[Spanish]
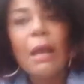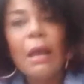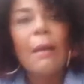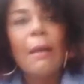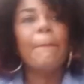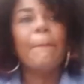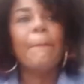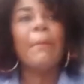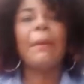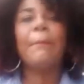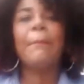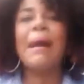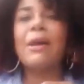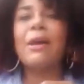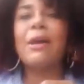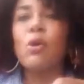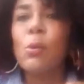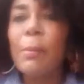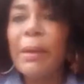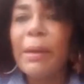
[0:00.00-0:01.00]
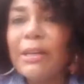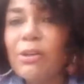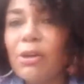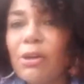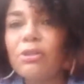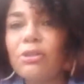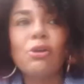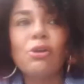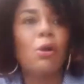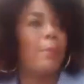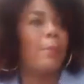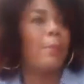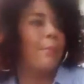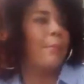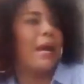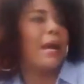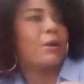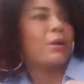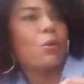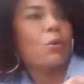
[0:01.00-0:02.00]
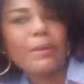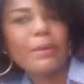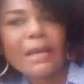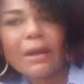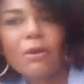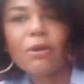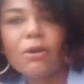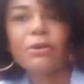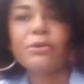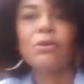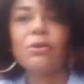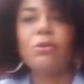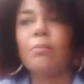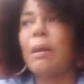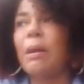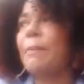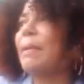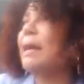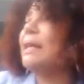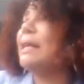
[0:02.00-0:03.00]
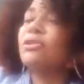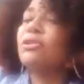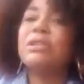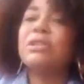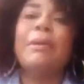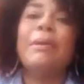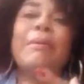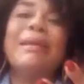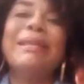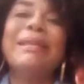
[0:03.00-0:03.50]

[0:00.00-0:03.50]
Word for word: mamá que un menor no, mamá que un viejo no, mamá. Entonces viven